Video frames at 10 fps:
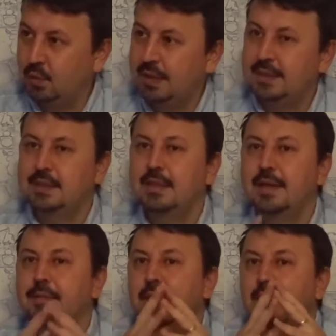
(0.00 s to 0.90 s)

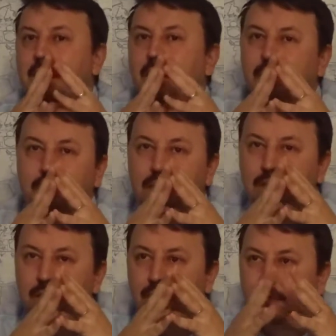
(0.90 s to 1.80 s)
Dolayısıyla e,
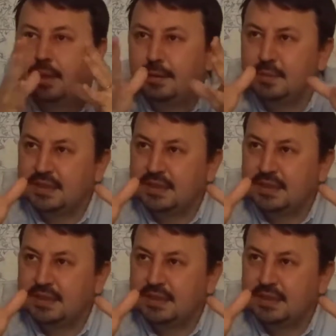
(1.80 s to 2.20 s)
hem